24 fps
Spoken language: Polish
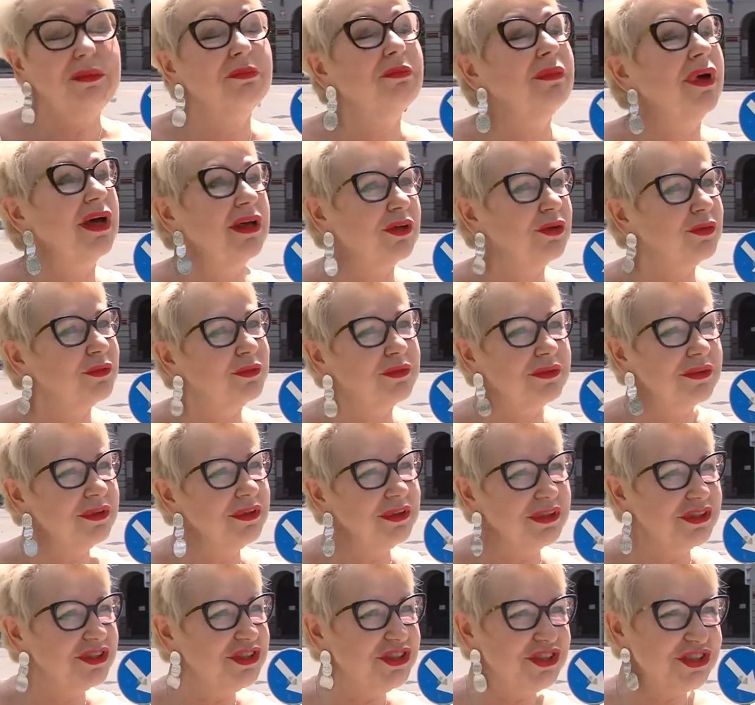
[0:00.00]
mają
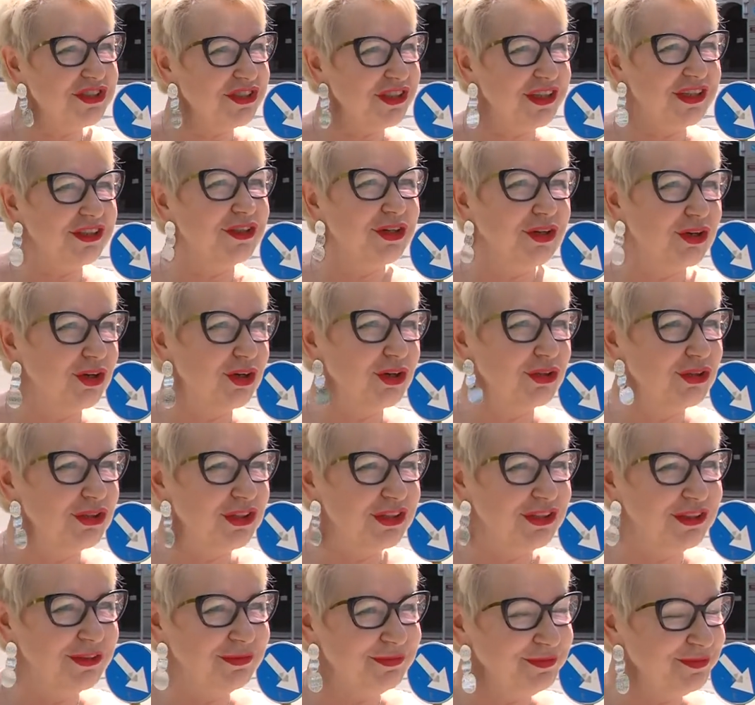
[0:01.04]
niskie
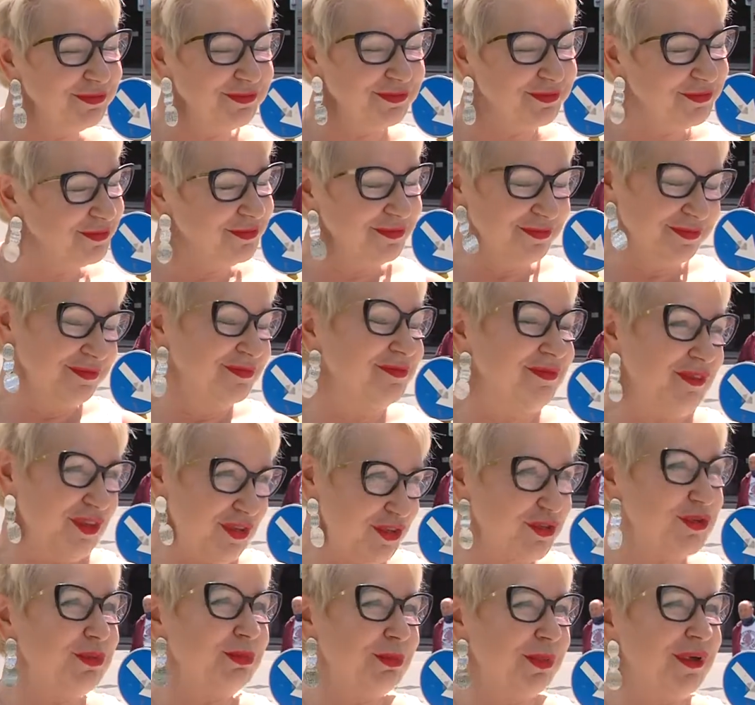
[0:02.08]
dochody.
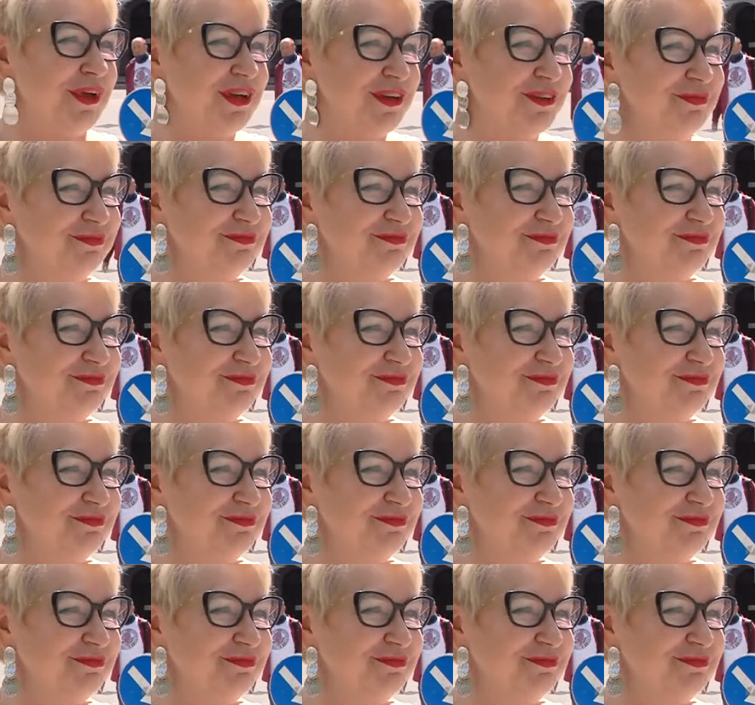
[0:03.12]
Super